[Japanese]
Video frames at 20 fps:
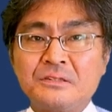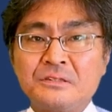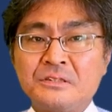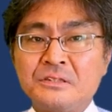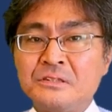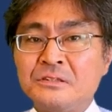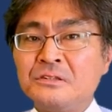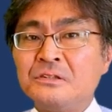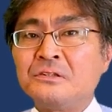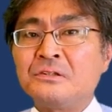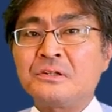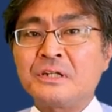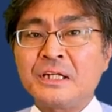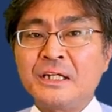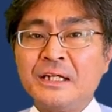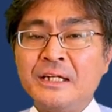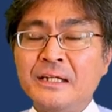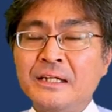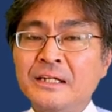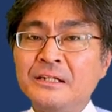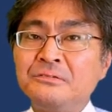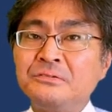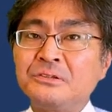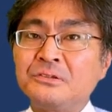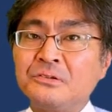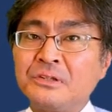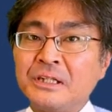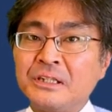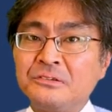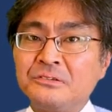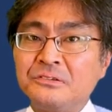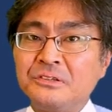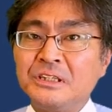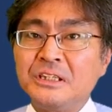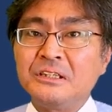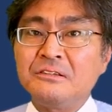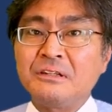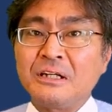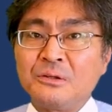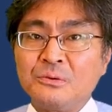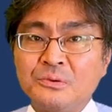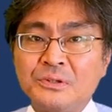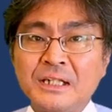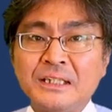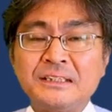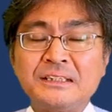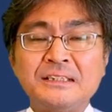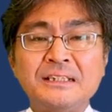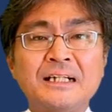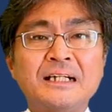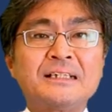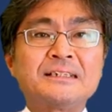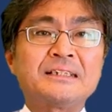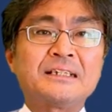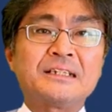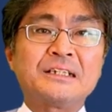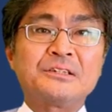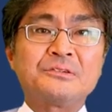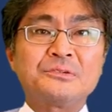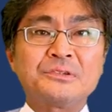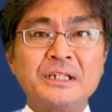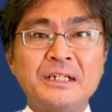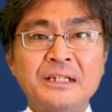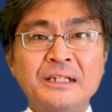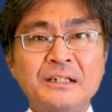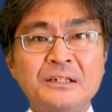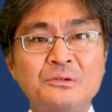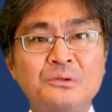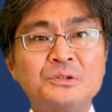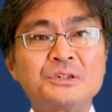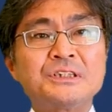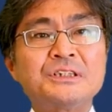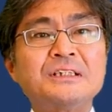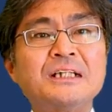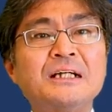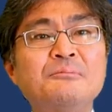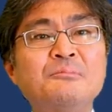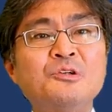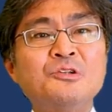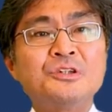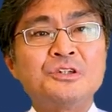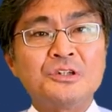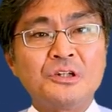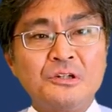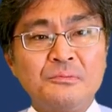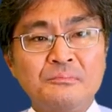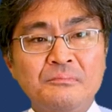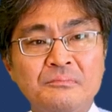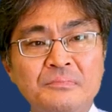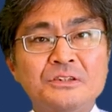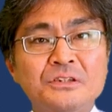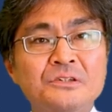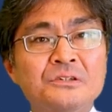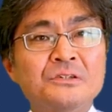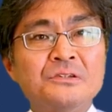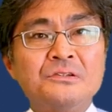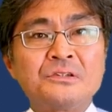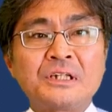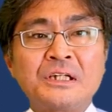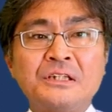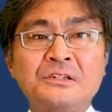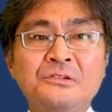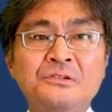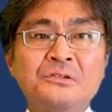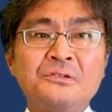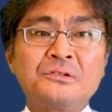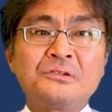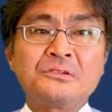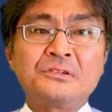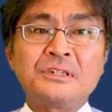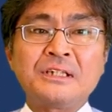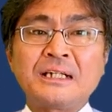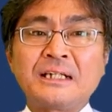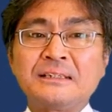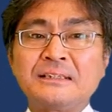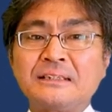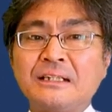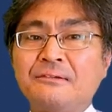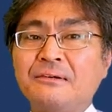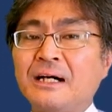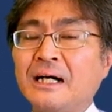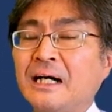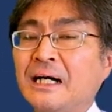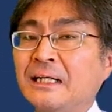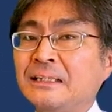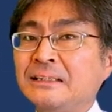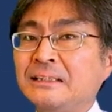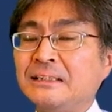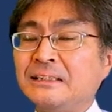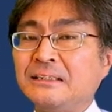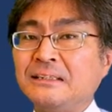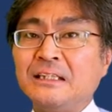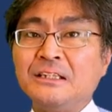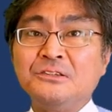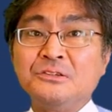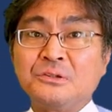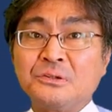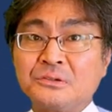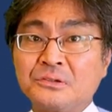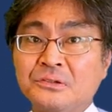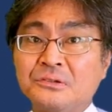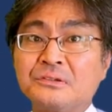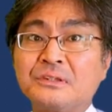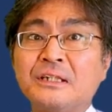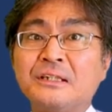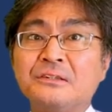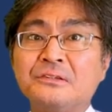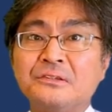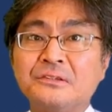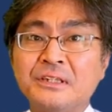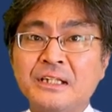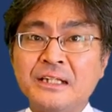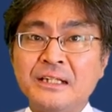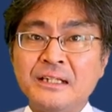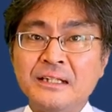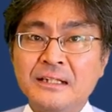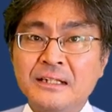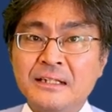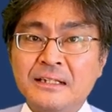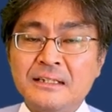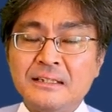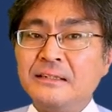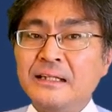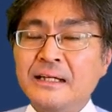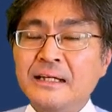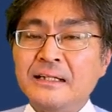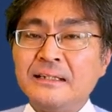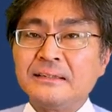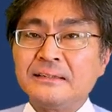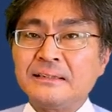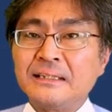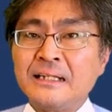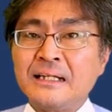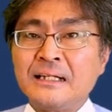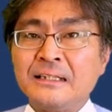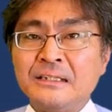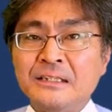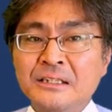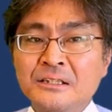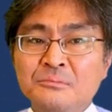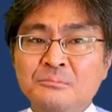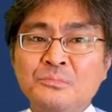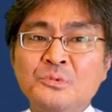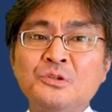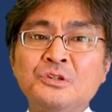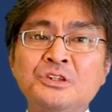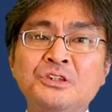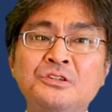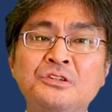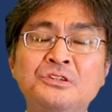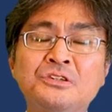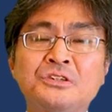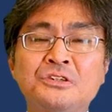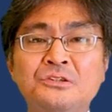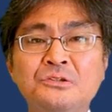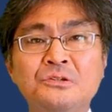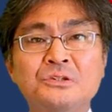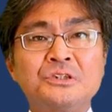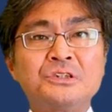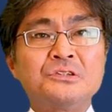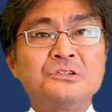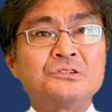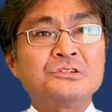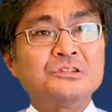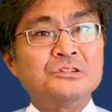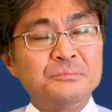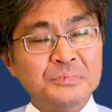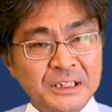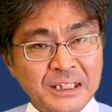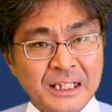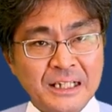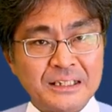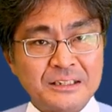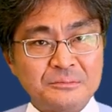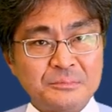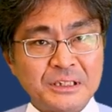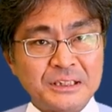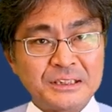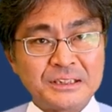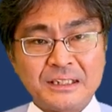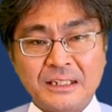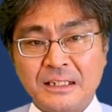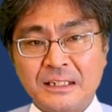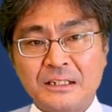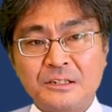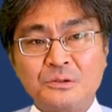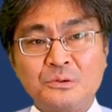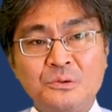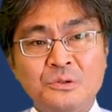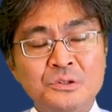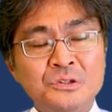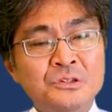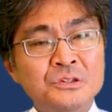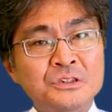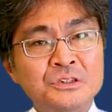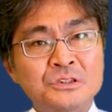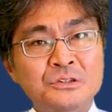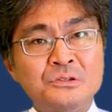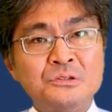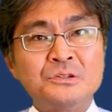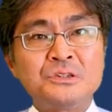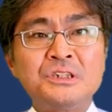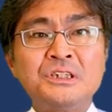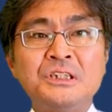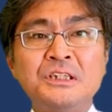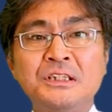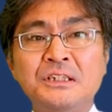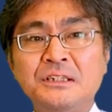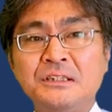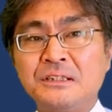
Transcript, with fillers: すると AF と FD は同じ長さなのでこちらも4長方形の横の長さは8っていうことになるよね。でさらにもう一つ相似の組がありました。この相似比っ